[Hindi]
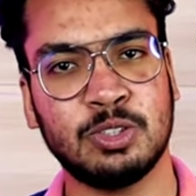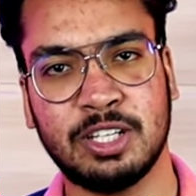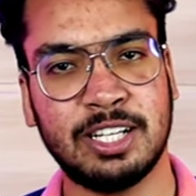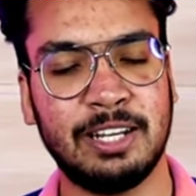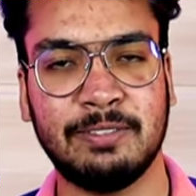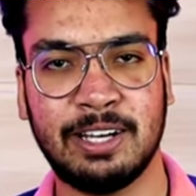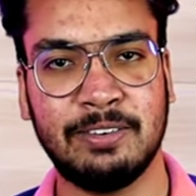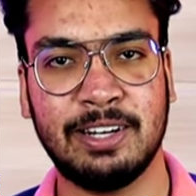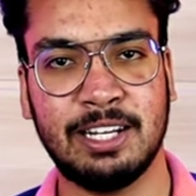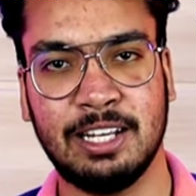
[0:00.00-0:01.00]
के करीब का ये
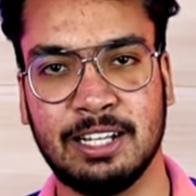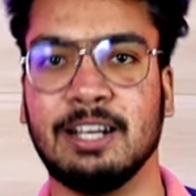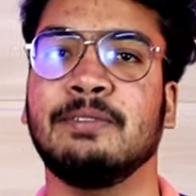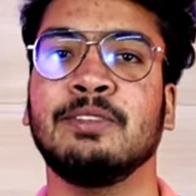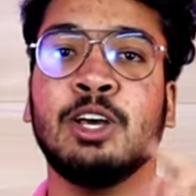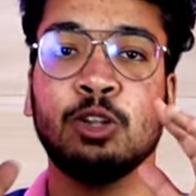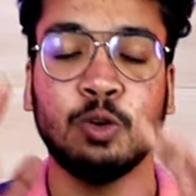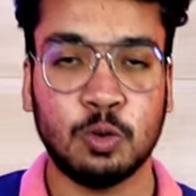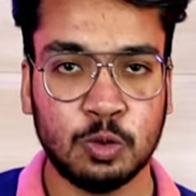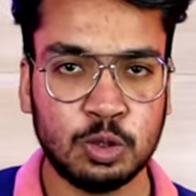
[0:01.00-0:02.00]
मैंने लिया था तो
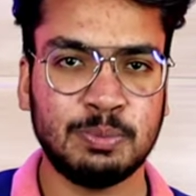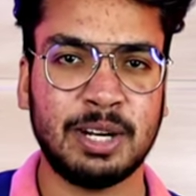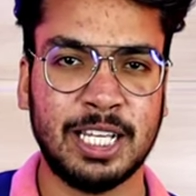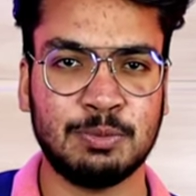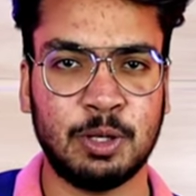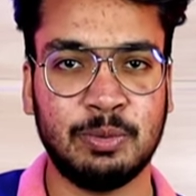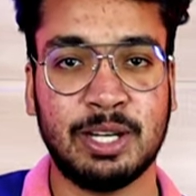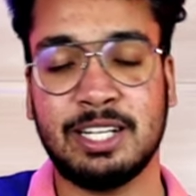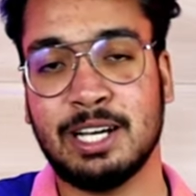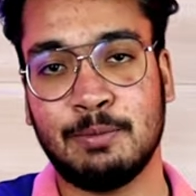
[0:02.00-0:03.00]
उस प्राइस पॉइंट पर
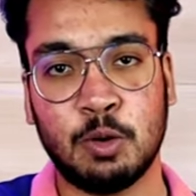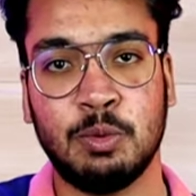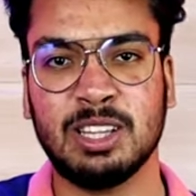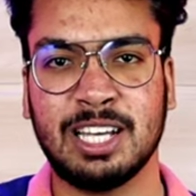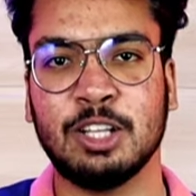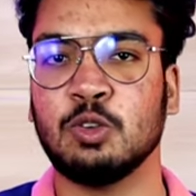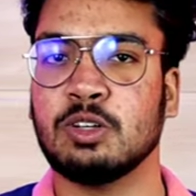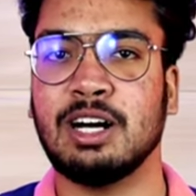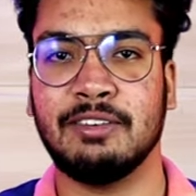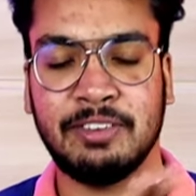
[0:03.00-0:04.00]
अगर ये आपको मिलता है तो
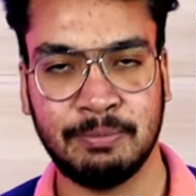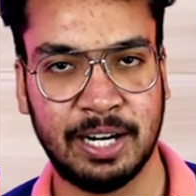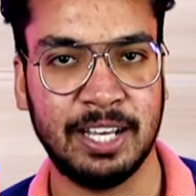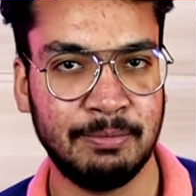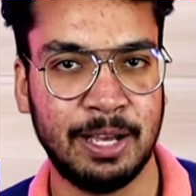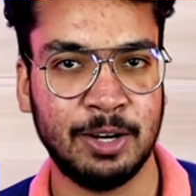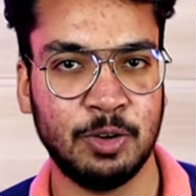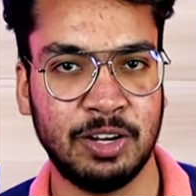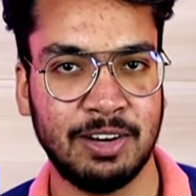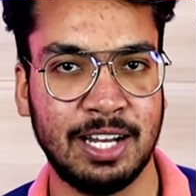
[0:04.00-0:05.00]
काफ़ी बढ़िया बैग
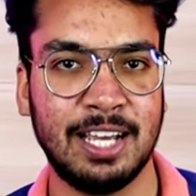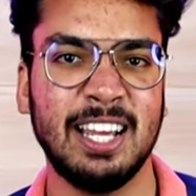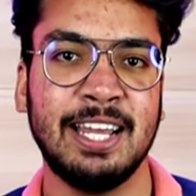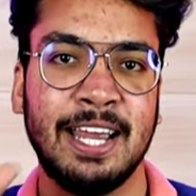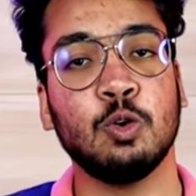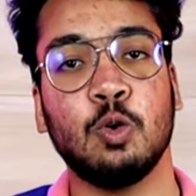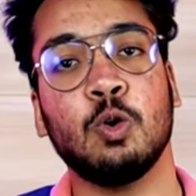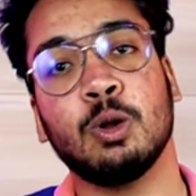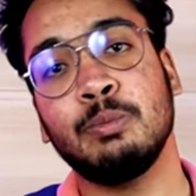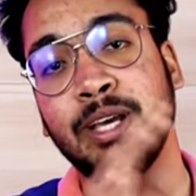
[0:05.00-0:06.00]
होने वाला है तो
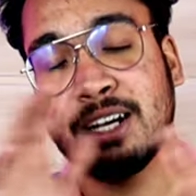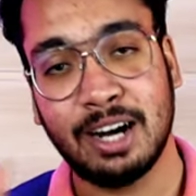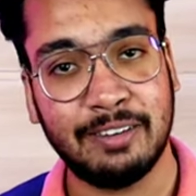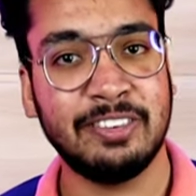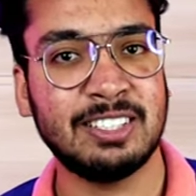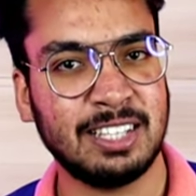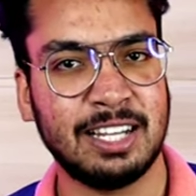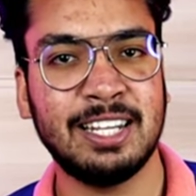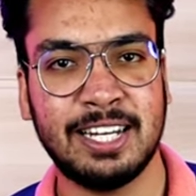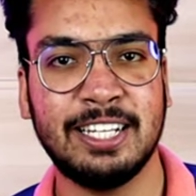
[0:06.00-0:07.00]
और भी काफ़ी
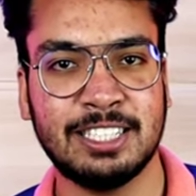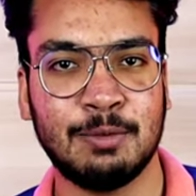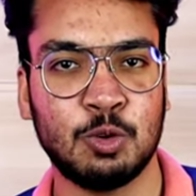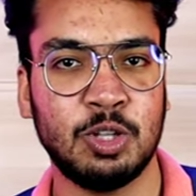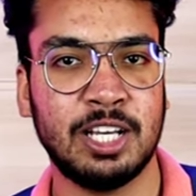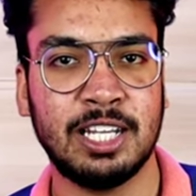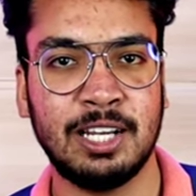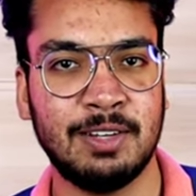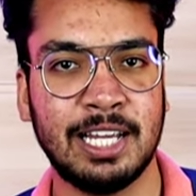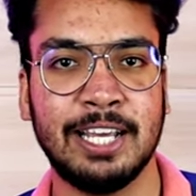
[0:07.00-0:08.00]
सारी रेंज आपको
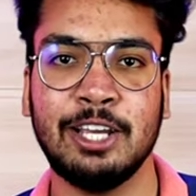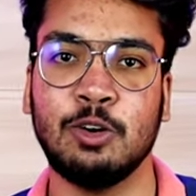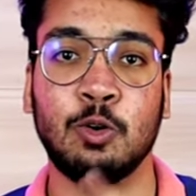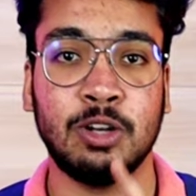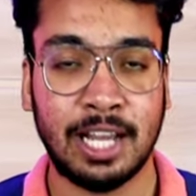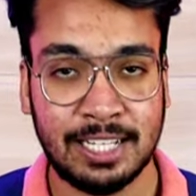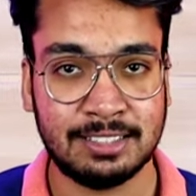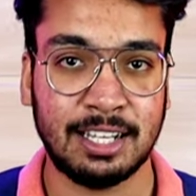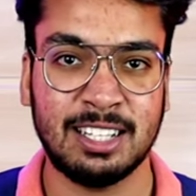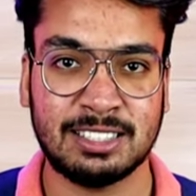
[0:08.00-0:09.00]
देखने मिल जाएगी ऑनलाइन
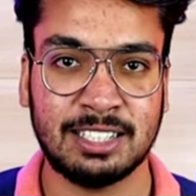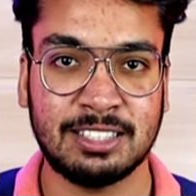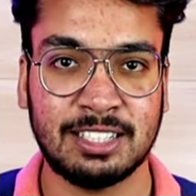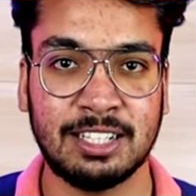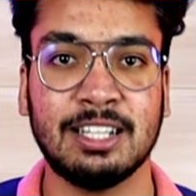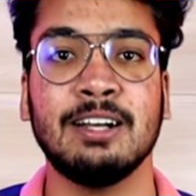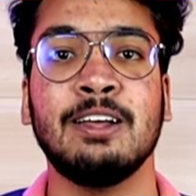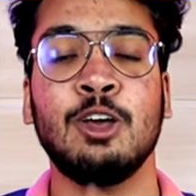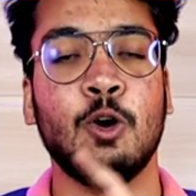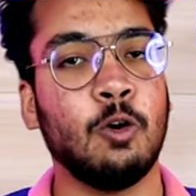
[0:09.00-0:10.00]
ज़्यादा सर्च करना
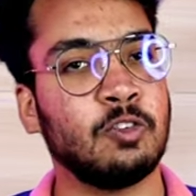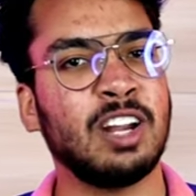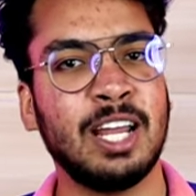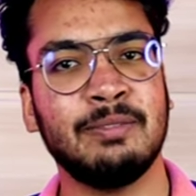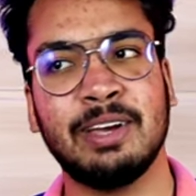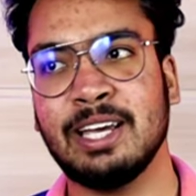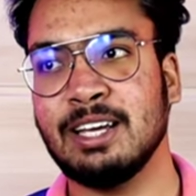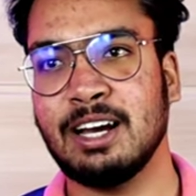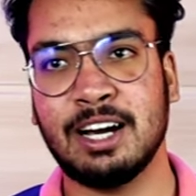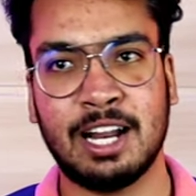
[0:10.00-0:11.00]
ऑफलाइन
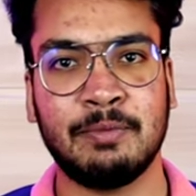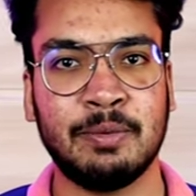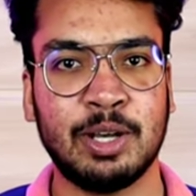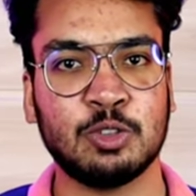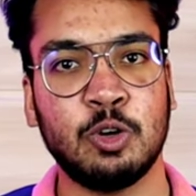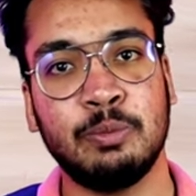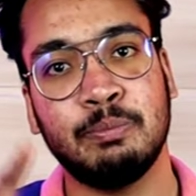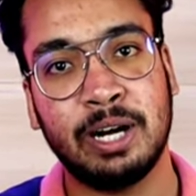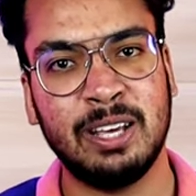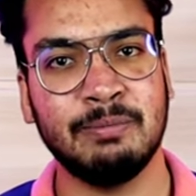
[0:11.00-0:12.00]
में अगर आपके पास कोई
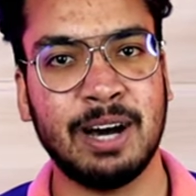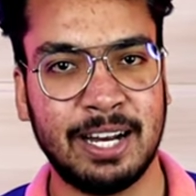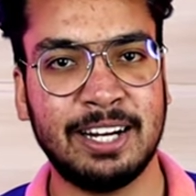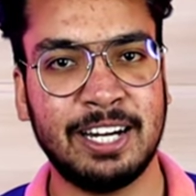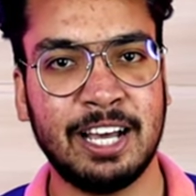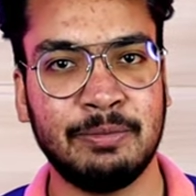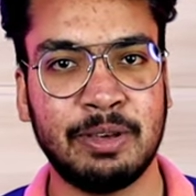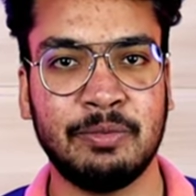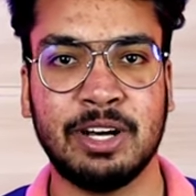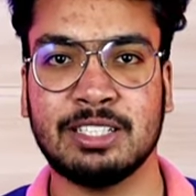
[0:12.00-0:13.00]
बड़ी मार्केट है
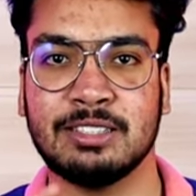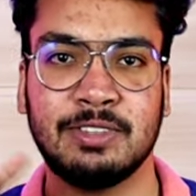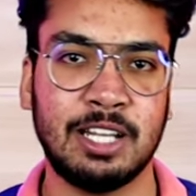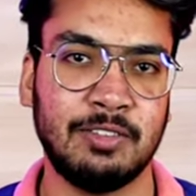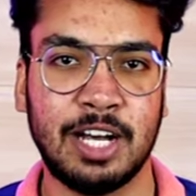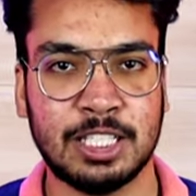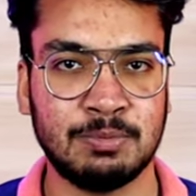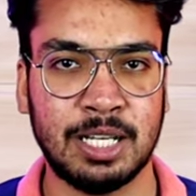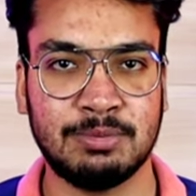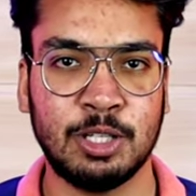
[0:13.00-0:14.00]
आपके पास मतलब
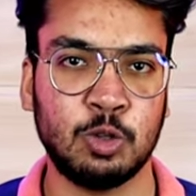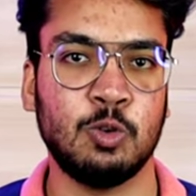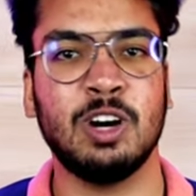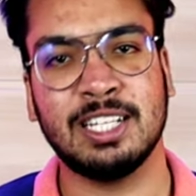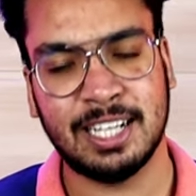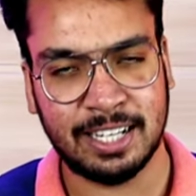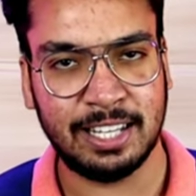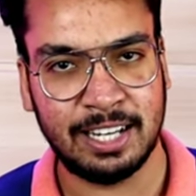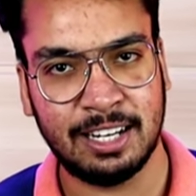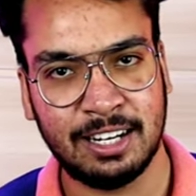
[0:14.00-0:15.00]
आसपास में तो वहाँ जाके
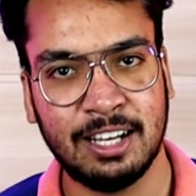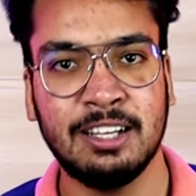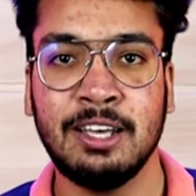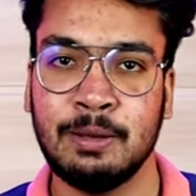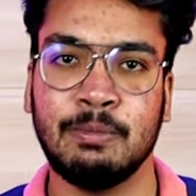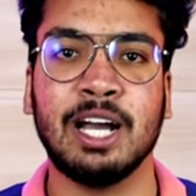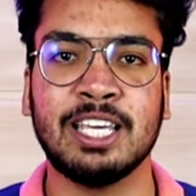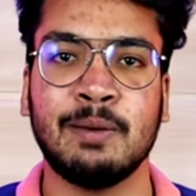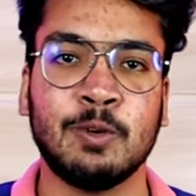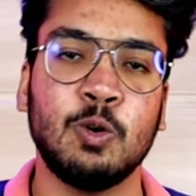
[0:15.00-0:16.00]
देख लेना
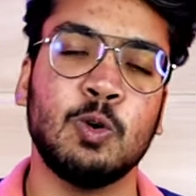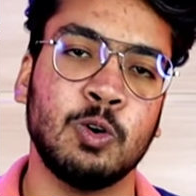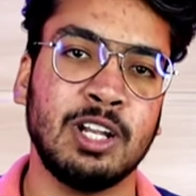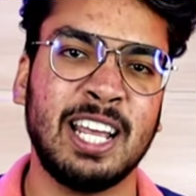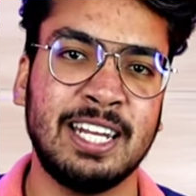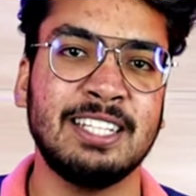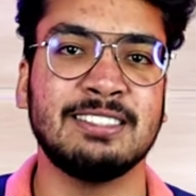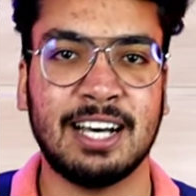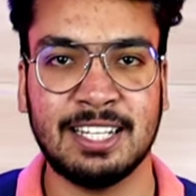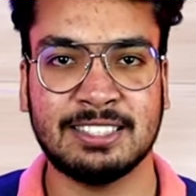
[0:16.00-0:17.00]
बाकी आपको ऑनलाइन ही
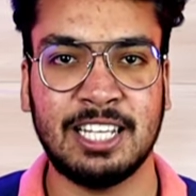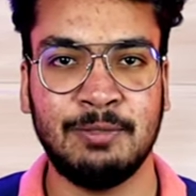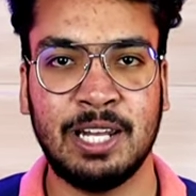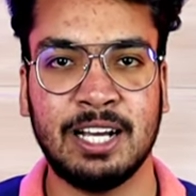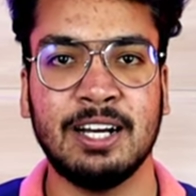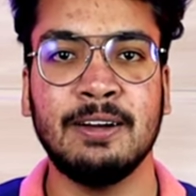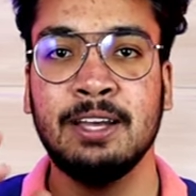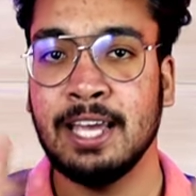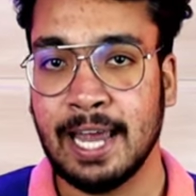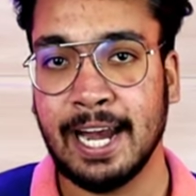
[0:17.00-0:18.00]
ज़्यादा सही मिलेगा
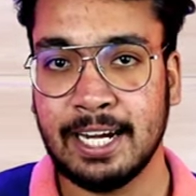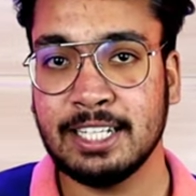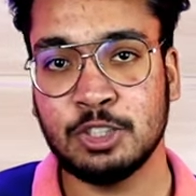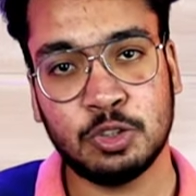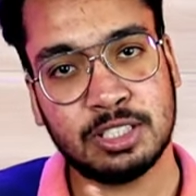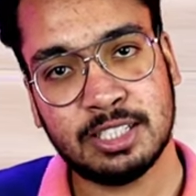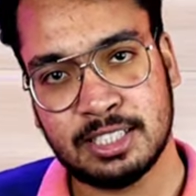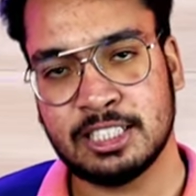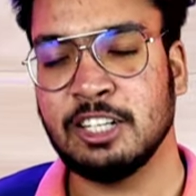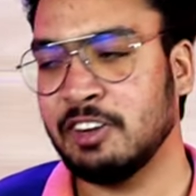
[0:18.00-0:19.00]
एंड जो इसका
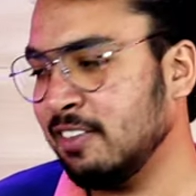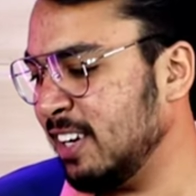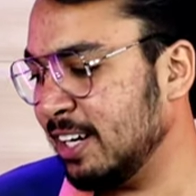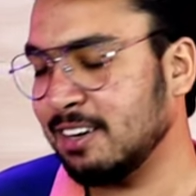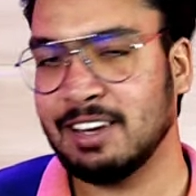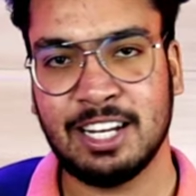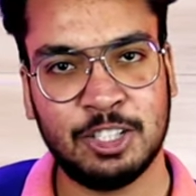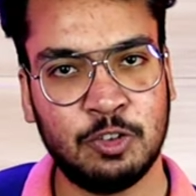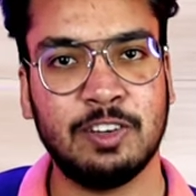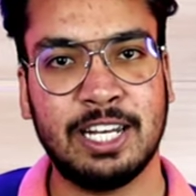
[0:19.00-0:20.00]
65 लीटर वाला
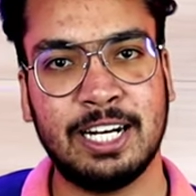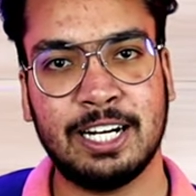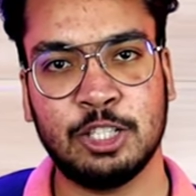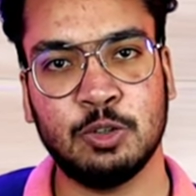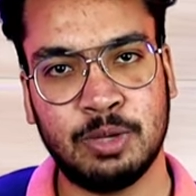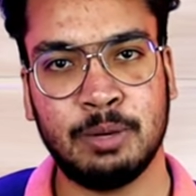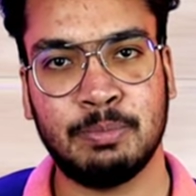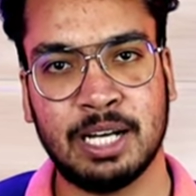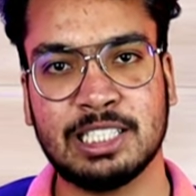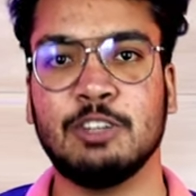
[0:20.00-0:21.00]
जो वेरिएंट है जो मेरे
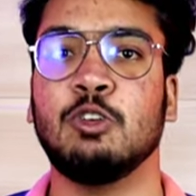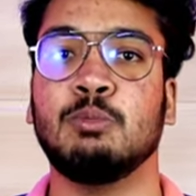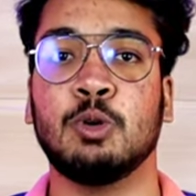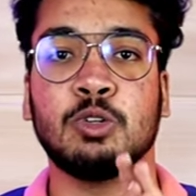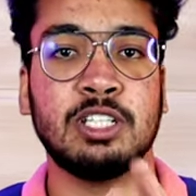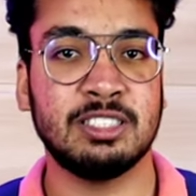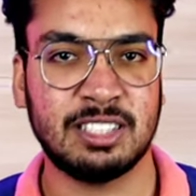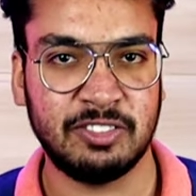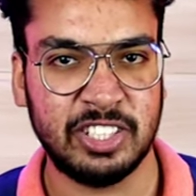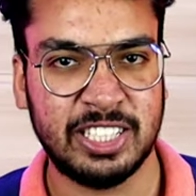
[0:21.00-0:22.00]
पास है वो मोर देन
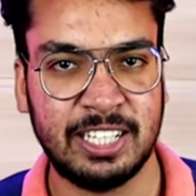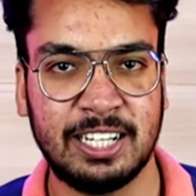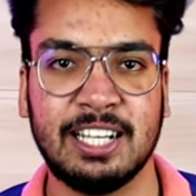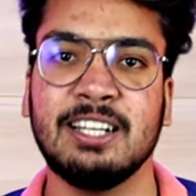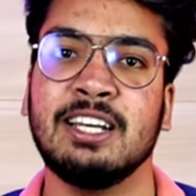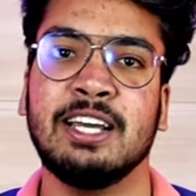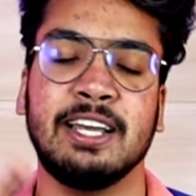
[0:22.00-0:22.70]
सफिशिएंट है